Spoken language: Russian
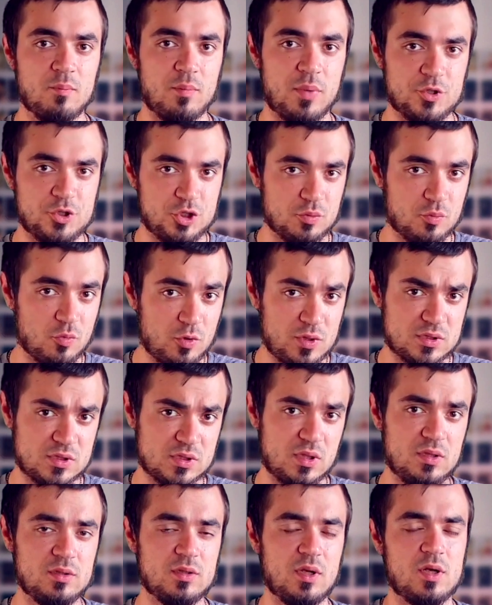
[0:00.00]
Почему,
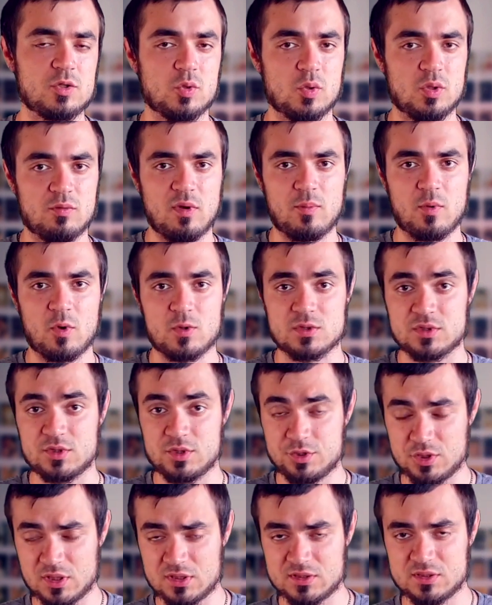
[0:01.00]
если интересует вопрос?
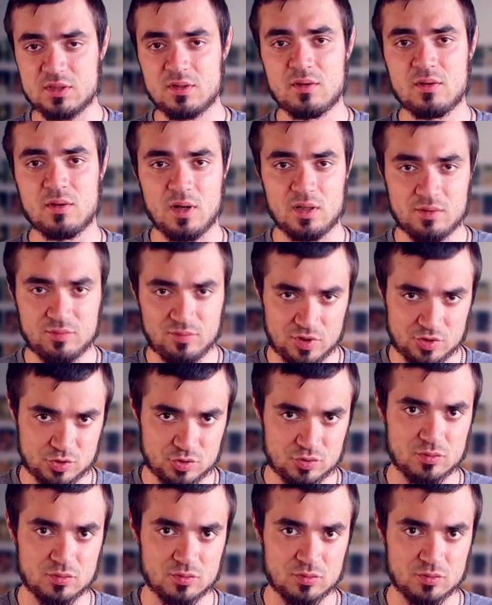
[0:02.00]
Сейчас отвечу.